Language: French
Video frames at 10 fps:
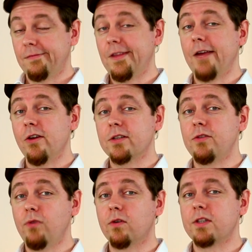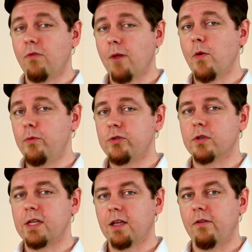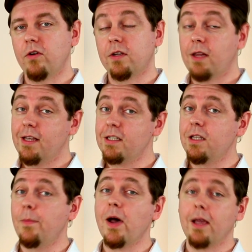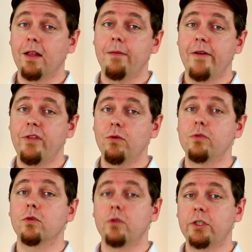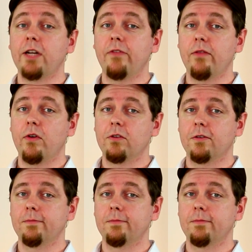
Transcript: D'ailleurs, si vous voulez en savoir un peu plus sur cette révolte, n'hésitez pas à regarder ma vidéo sur The Sean Van Vogt.